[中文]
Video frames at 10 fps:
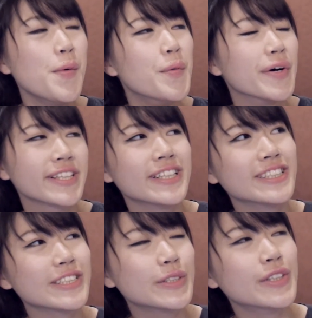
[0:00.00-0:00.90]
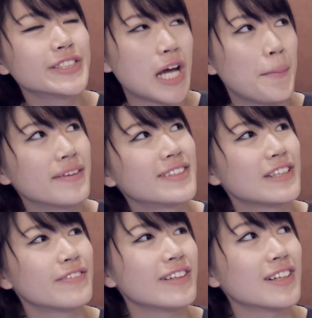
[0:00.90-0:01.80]
我跟 Cool Japan
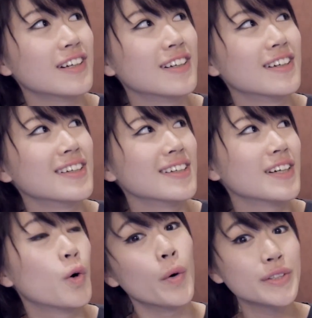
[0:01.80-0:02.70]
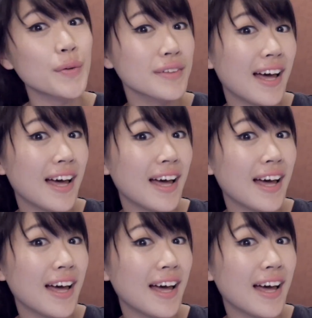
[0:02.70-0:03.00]
TV 的活动